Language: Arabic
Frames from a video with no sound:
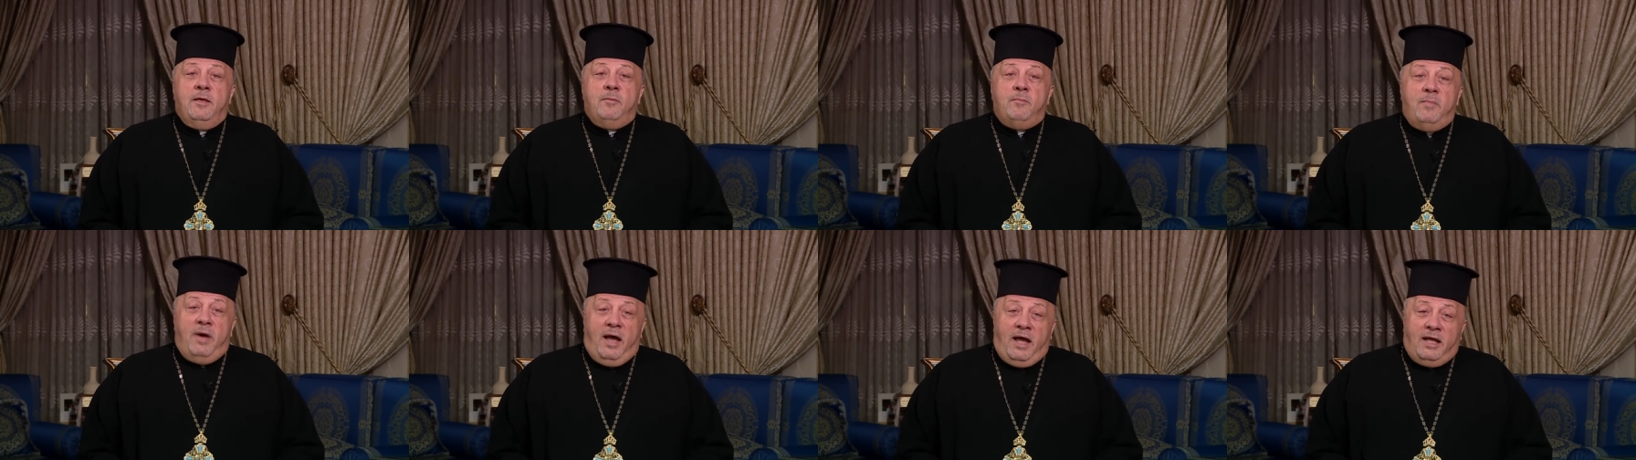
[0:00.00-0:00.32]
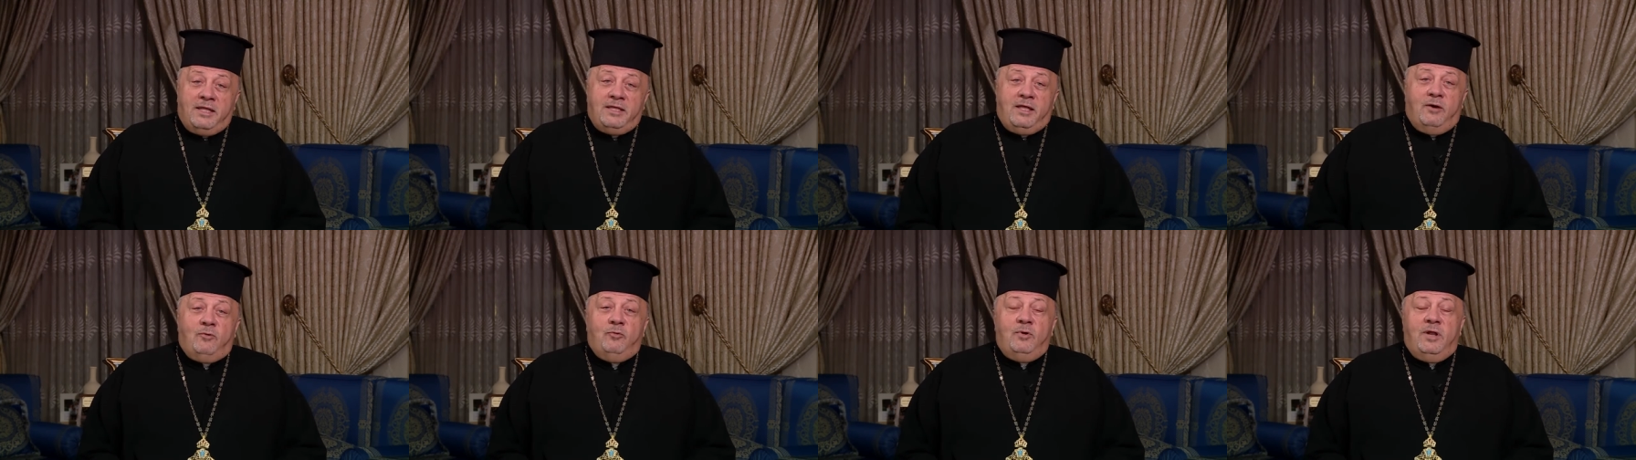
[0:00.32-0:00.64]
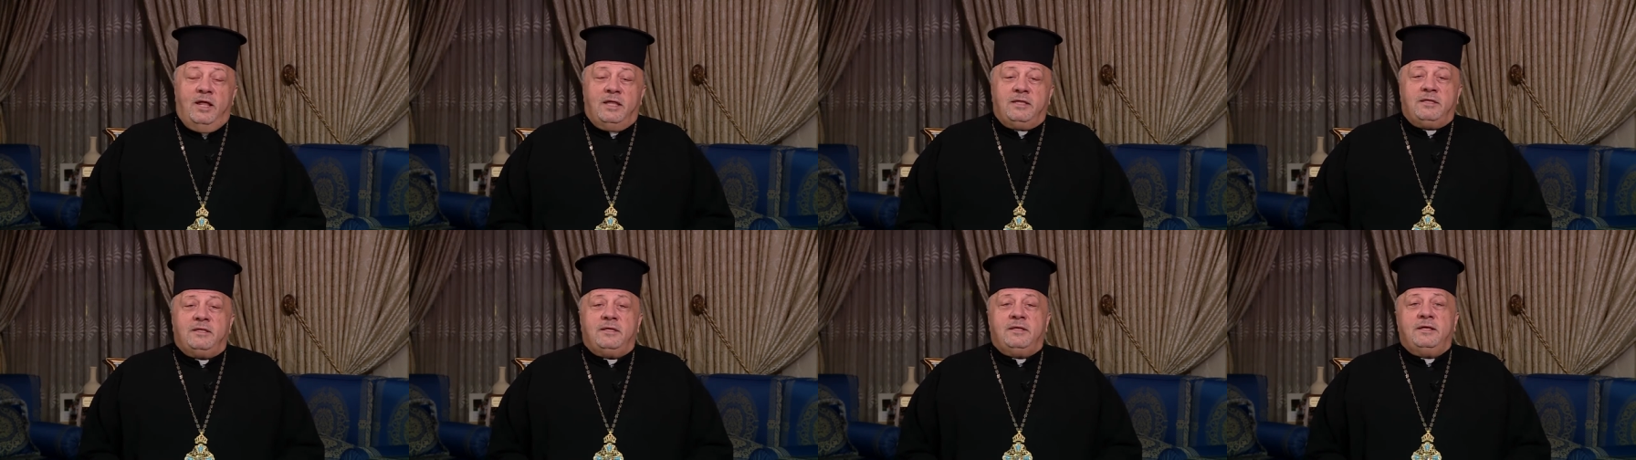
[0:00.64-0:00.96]
مع
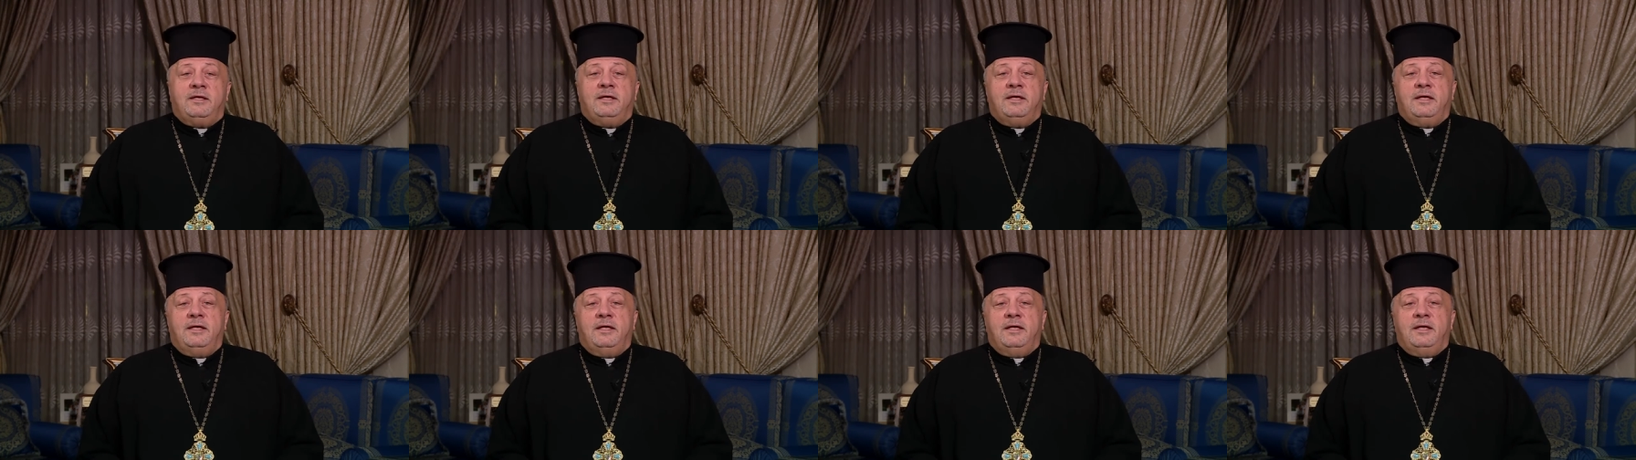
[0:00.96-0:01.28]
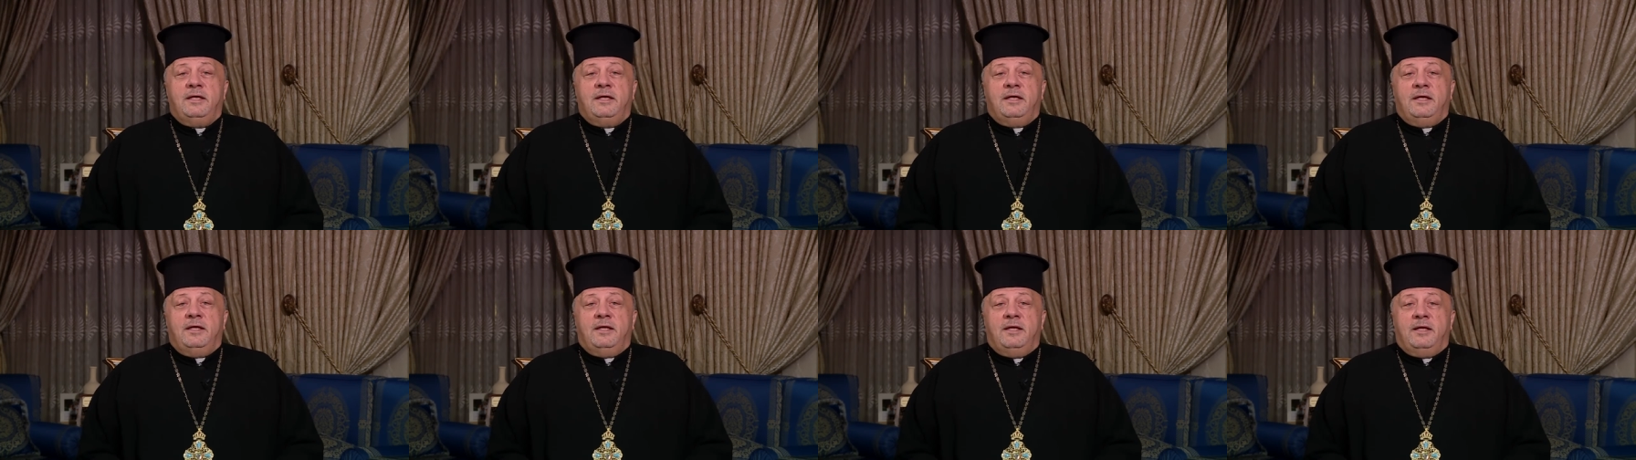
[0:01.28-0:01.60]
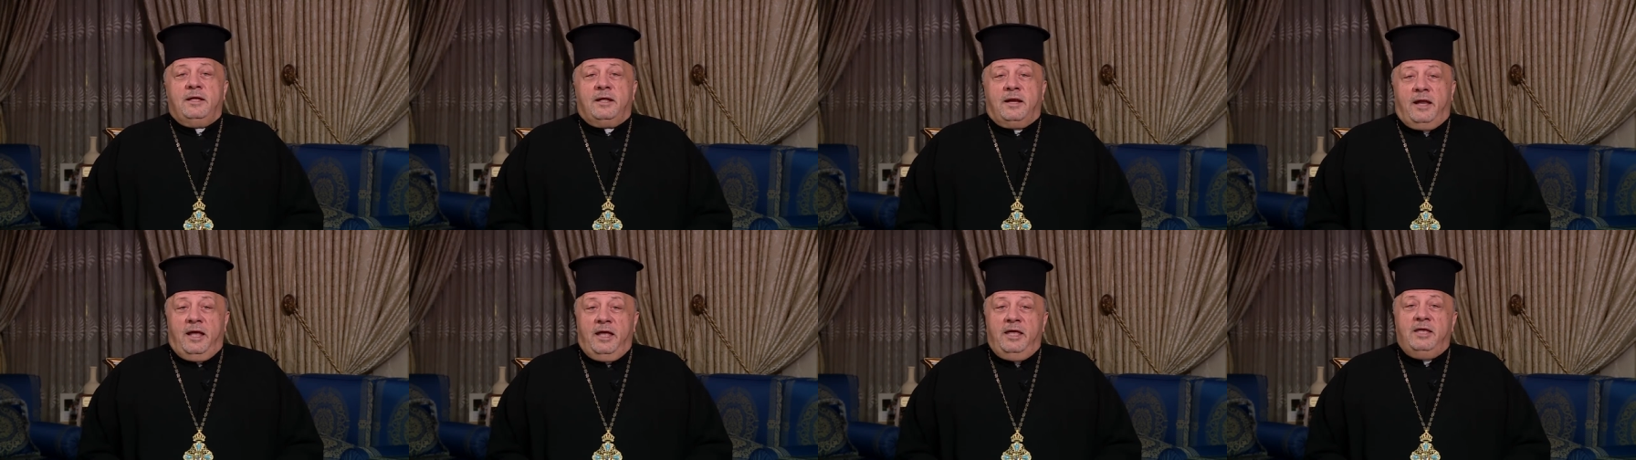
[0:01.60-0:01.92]
دوله
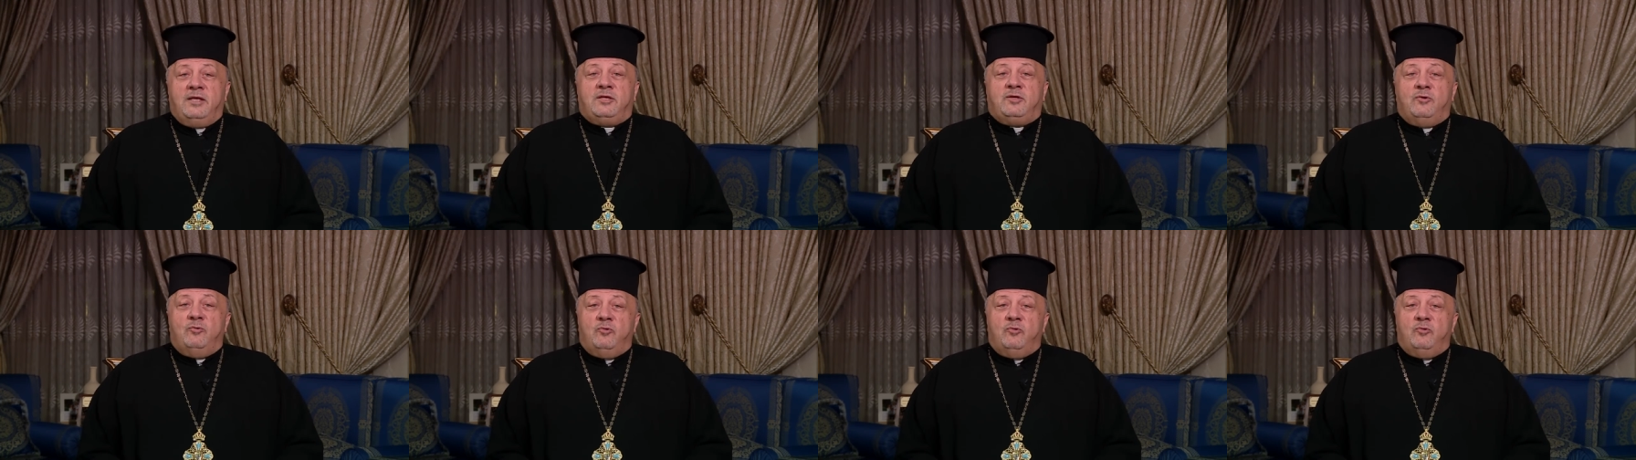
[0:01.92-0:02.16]
رئيس